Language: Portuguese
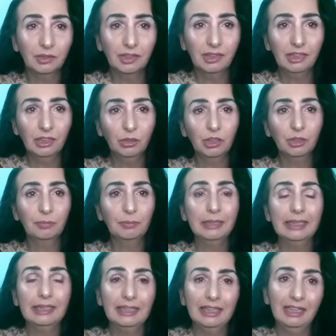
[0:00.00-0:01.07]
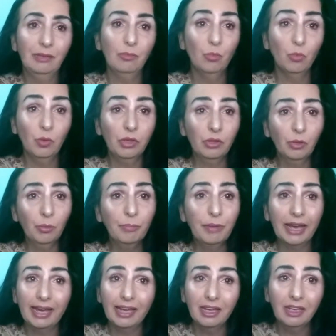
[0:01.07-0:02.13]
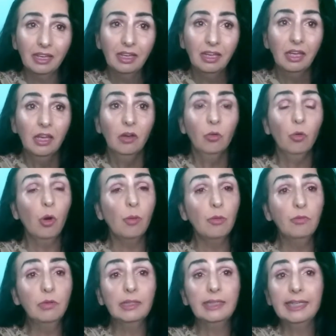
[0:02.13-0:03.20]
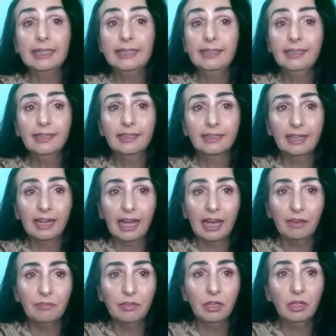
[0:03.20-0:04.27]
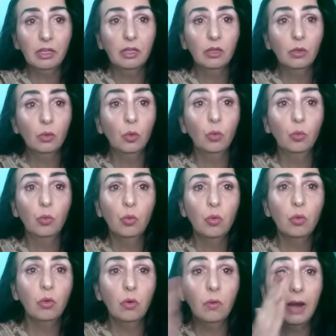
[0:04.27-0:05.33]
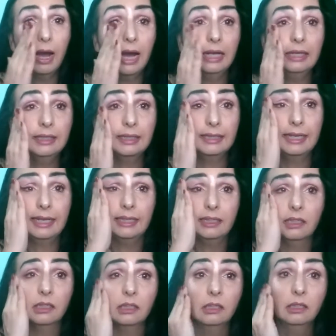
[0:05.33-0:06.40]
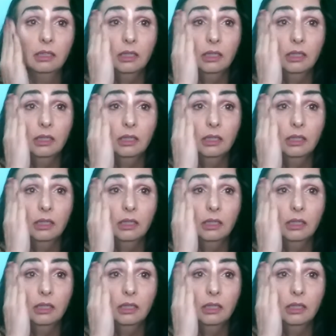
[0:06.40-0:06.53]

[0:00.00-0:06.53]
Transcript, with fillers: que eu expliquei muito bem como você se inscreve no Google AdSense.